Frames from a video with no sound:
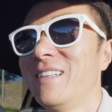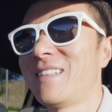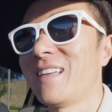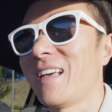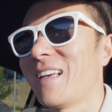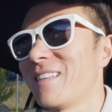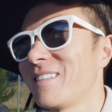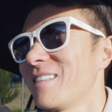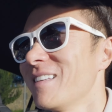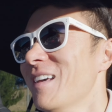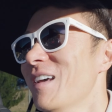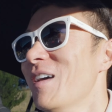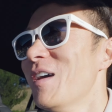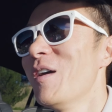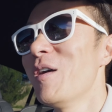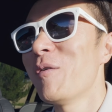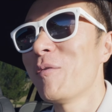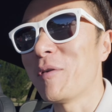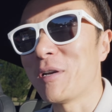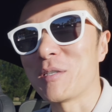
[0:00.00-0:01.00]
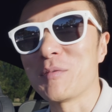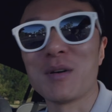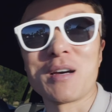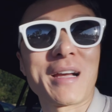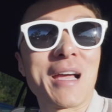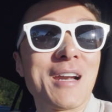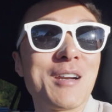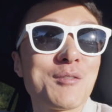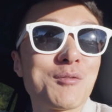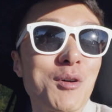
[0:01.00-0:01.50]
现在为什么
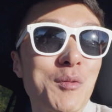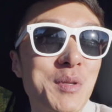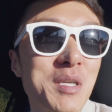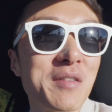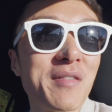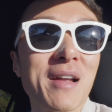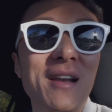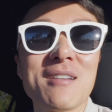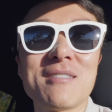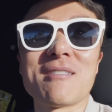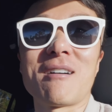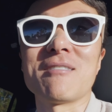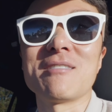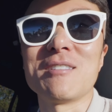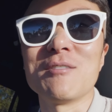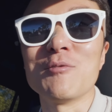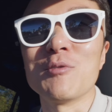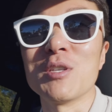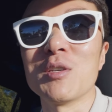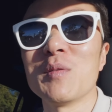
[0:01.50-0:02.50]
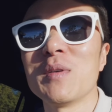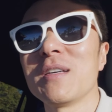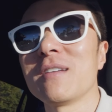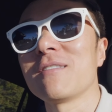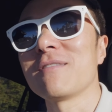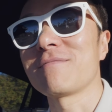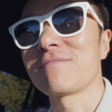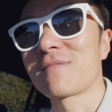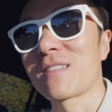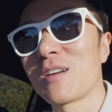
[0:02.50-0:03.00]
开始做频繁的日常记录？因为
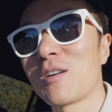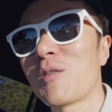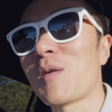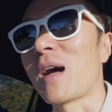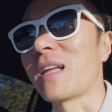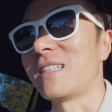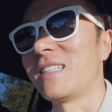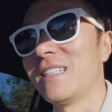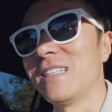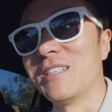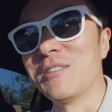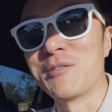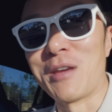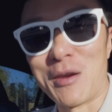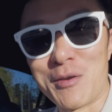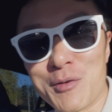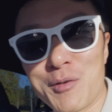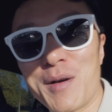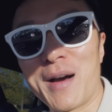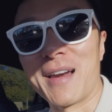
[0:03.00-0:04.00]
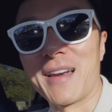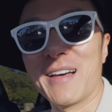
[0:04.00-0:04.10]
话题已经全用完